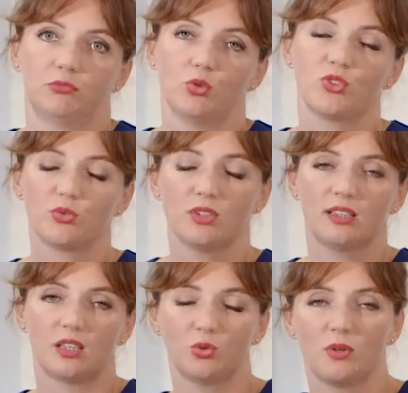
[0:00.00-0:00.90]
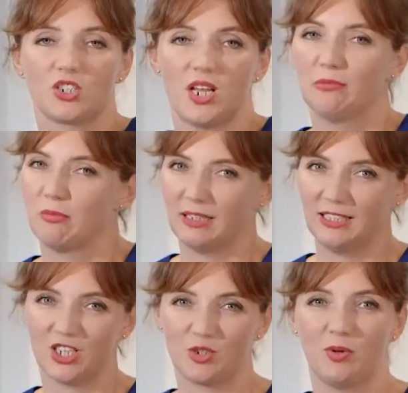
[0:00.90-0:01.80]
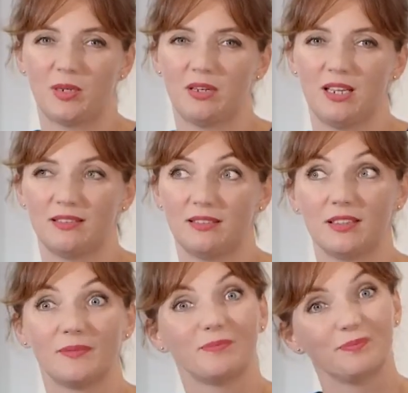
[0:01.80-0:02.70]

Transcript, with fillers: usunie tatuaż albo makijaż permanentny.